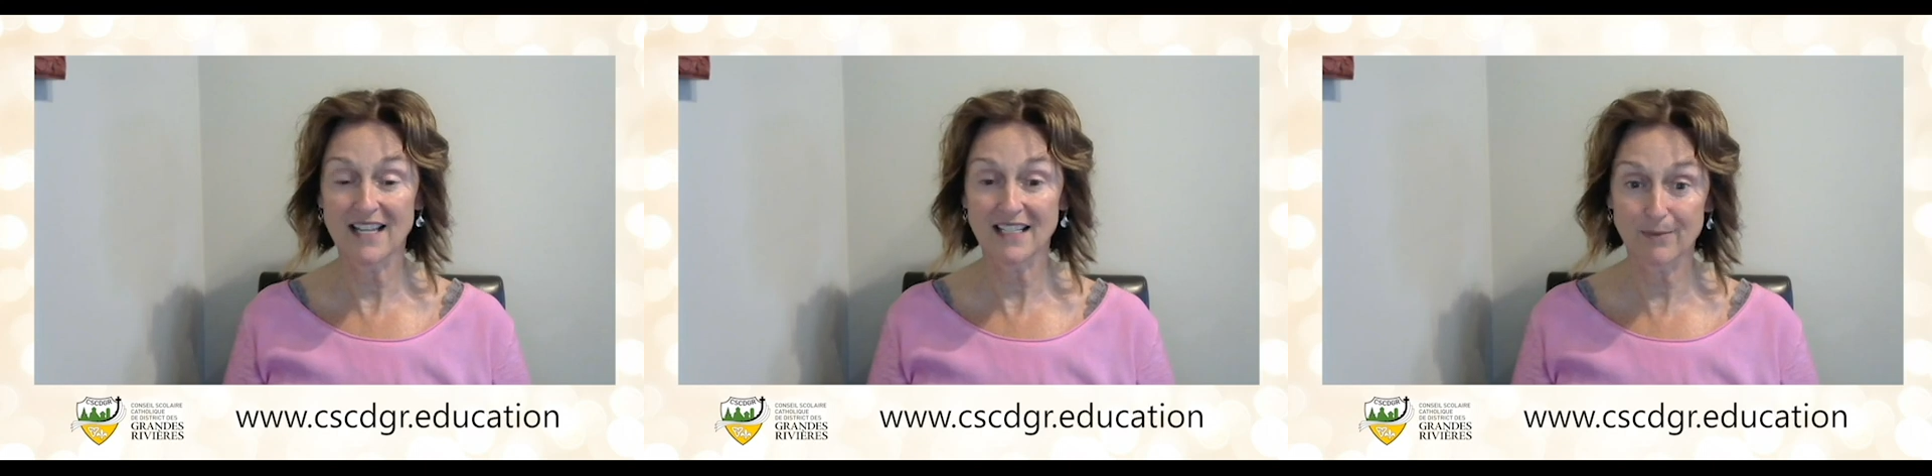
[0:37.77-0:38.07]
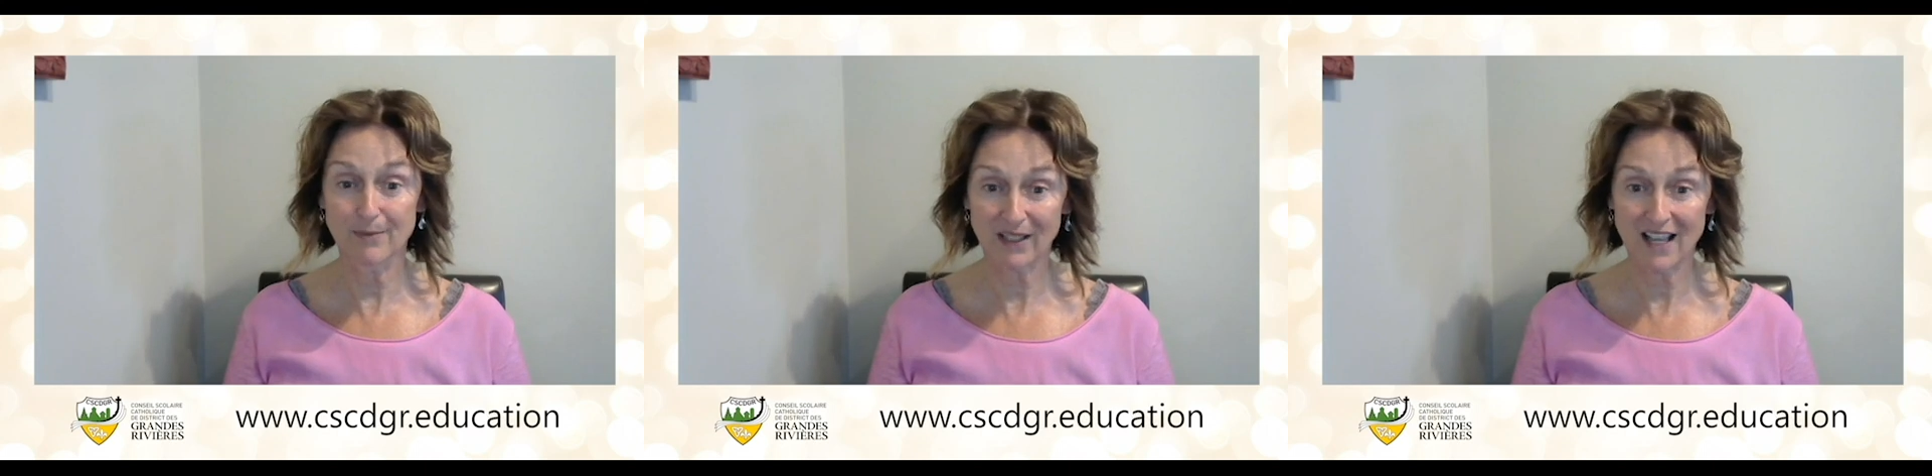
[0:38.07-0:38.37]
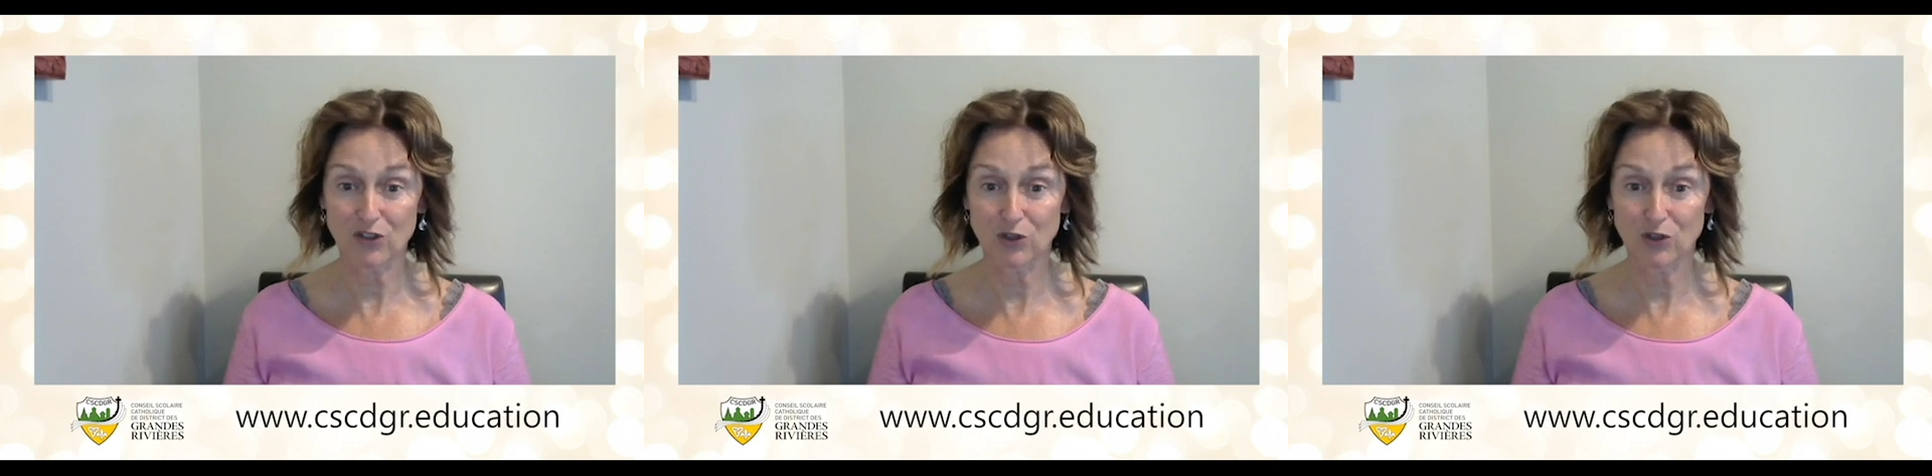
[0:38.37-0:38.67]
et
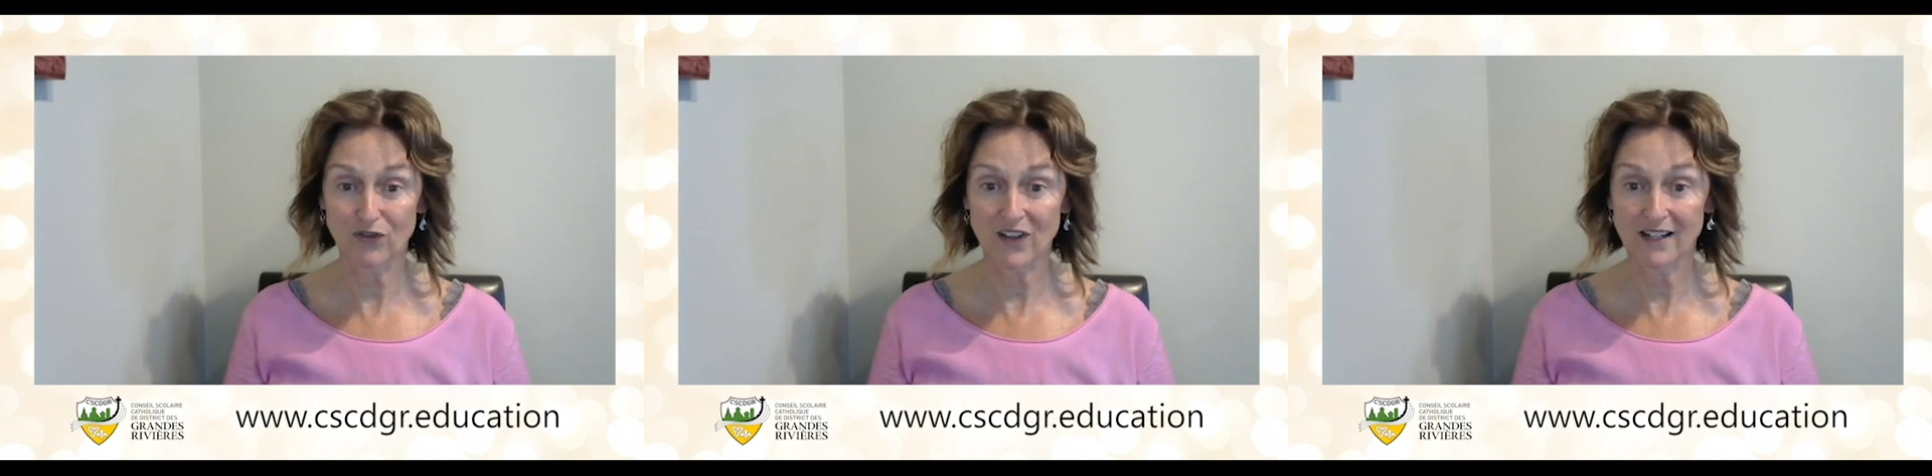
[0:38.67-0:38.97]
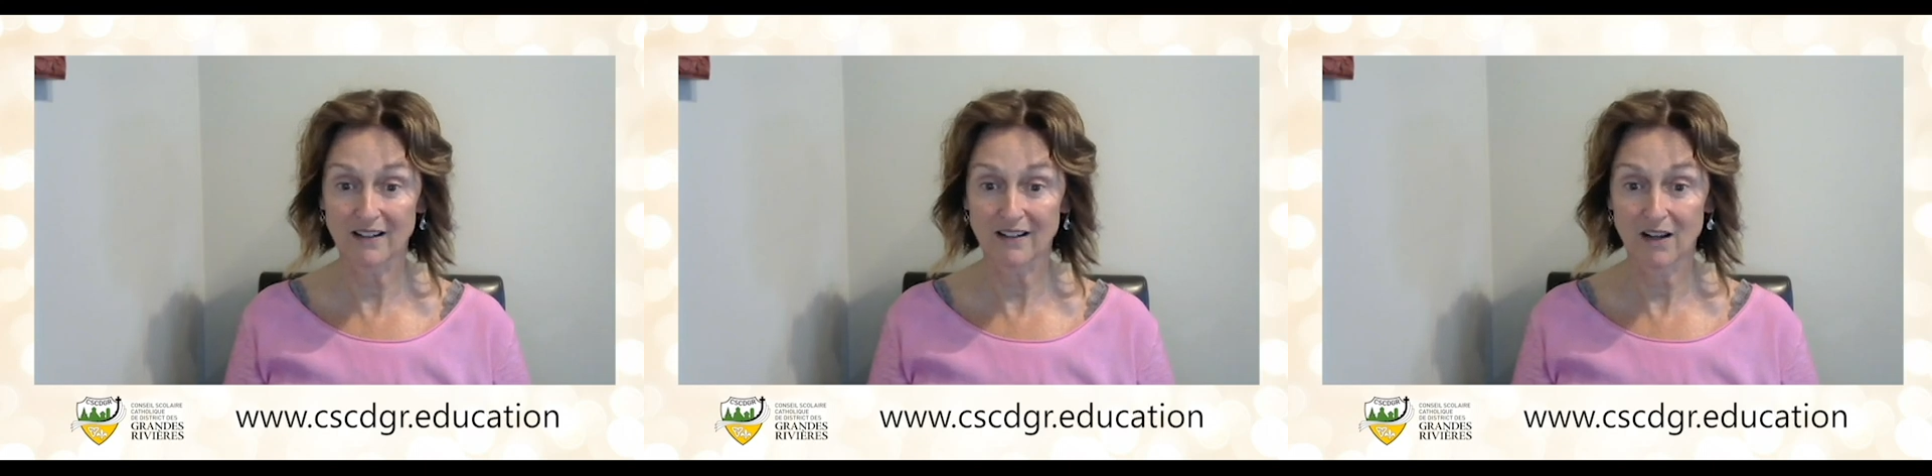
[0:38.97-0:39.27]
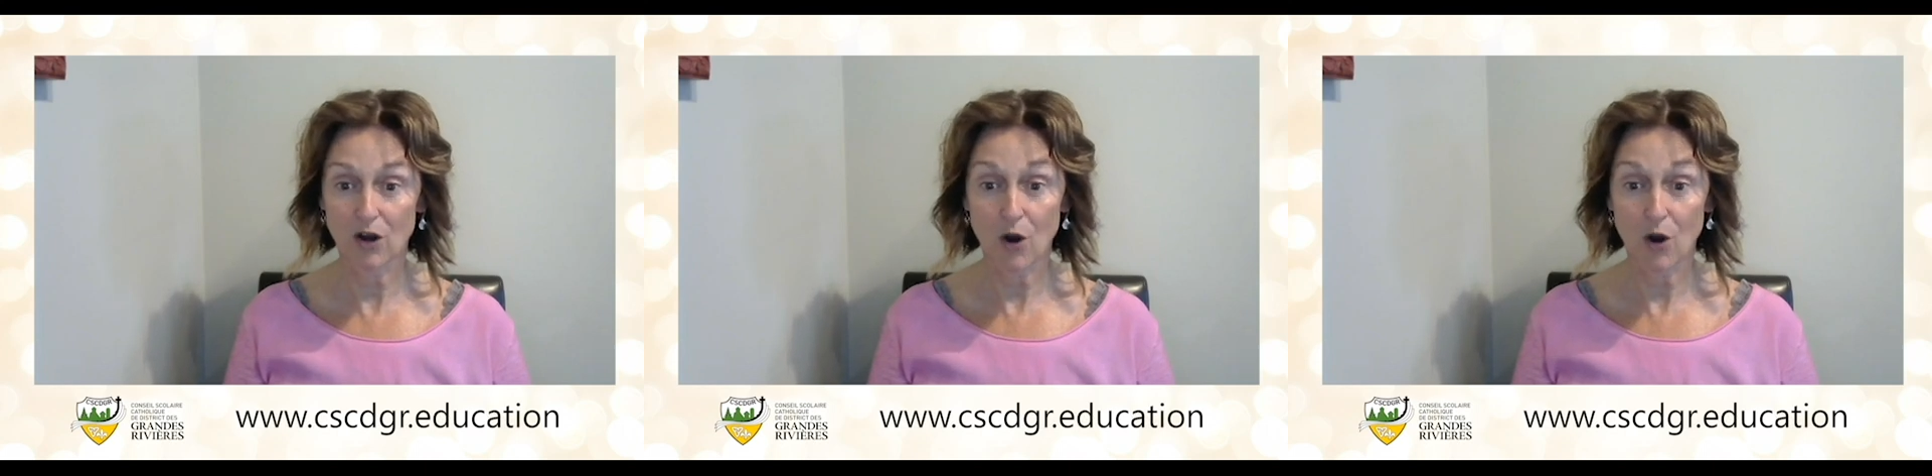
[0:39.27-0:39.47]
d'expériences nouvelles.